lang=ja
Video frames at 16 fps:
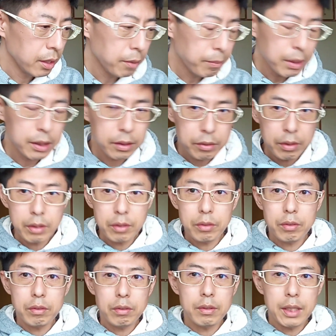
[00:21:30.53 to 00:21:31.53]
まあ、まあその辺
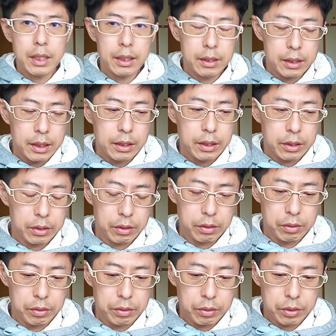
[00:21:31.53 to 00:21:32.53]
のところは選手
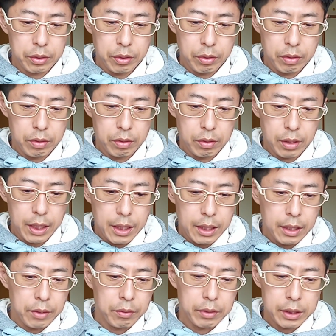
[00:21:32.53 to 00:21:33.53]
のその
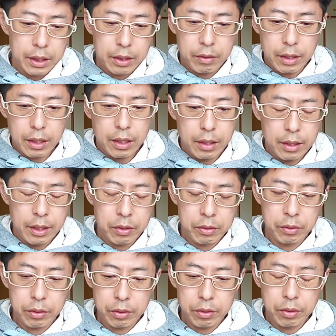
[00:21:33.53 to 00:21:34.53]
体の大きさとか筋
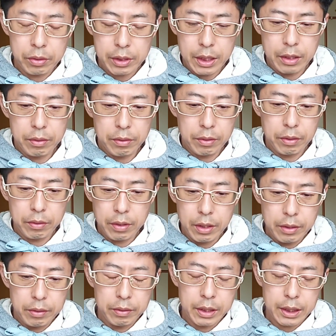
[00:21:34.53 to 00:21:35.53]
力の搭載量によっ
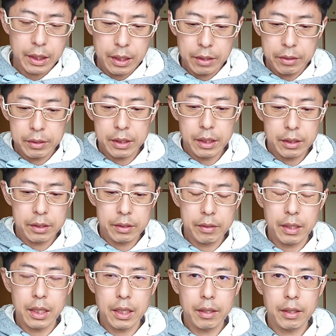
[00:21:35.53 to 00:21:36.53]
て打ち方の性質
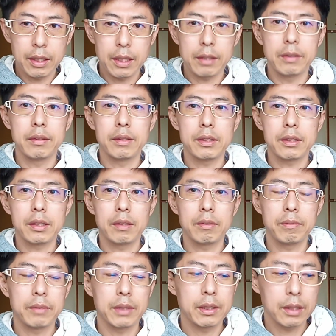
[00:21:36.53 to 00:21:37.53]
とか変わってくるんですけ
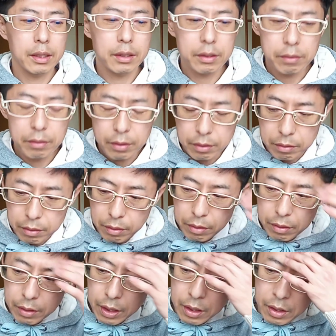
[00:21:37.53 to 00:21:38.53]
どもだからその辺のと
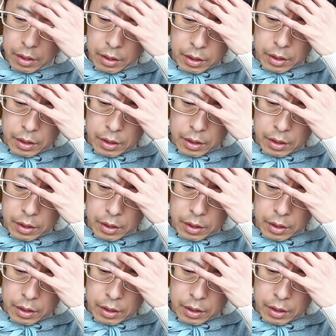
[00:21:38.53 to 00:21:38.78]
ころで、